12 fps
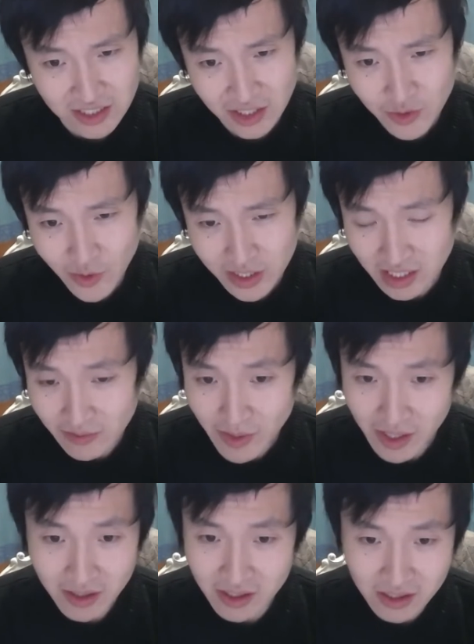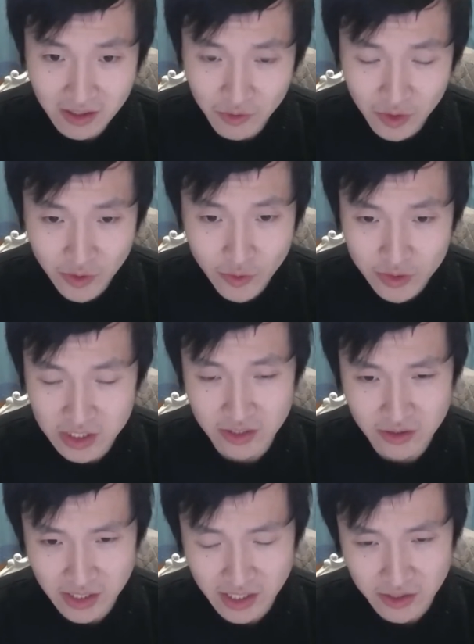帅、长得漂亮的人，或多或少都
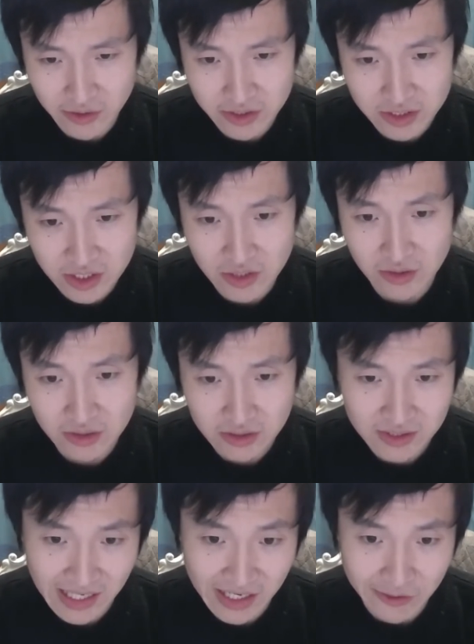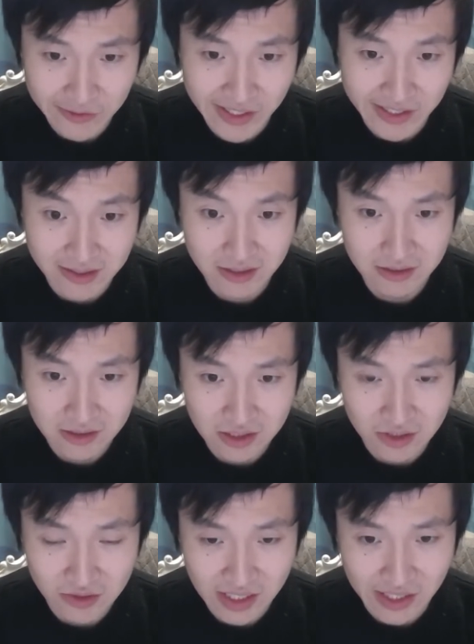可以有这种 psychotics 这
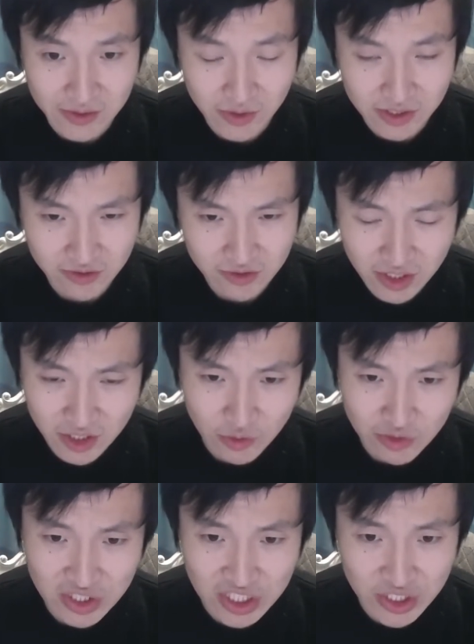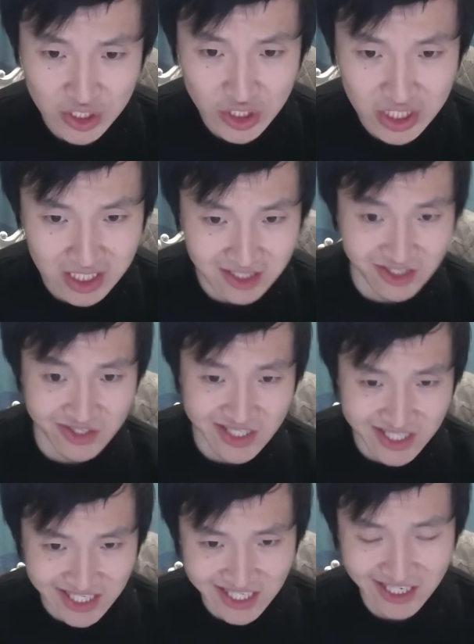种感觉，就是一种直直
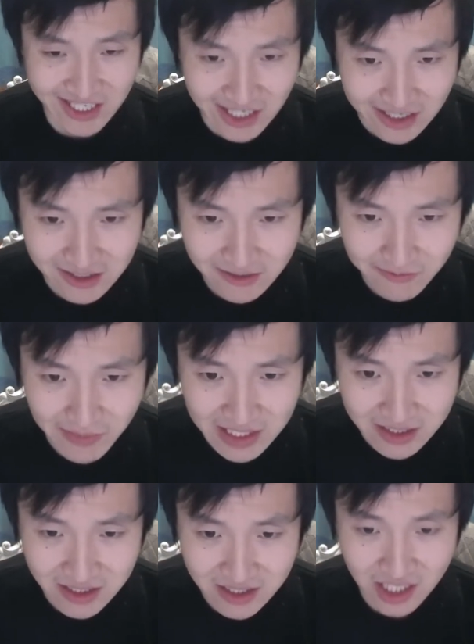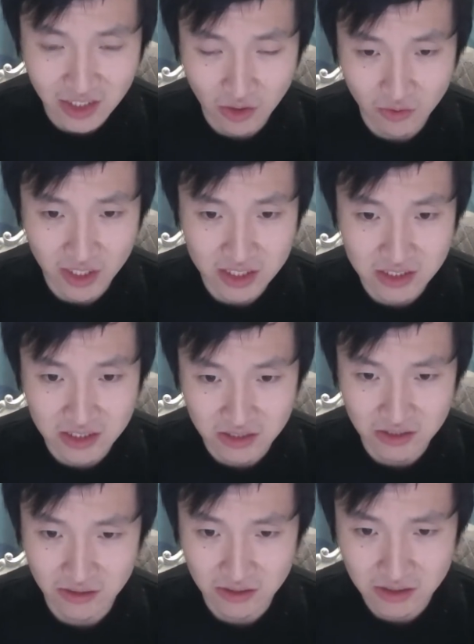接的把自己认同为是这种
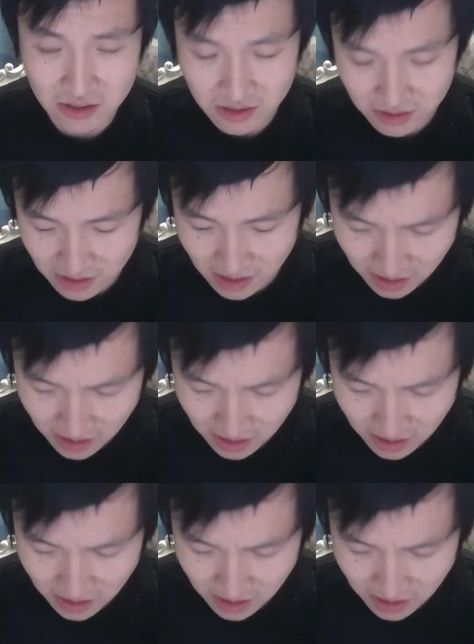东西啊。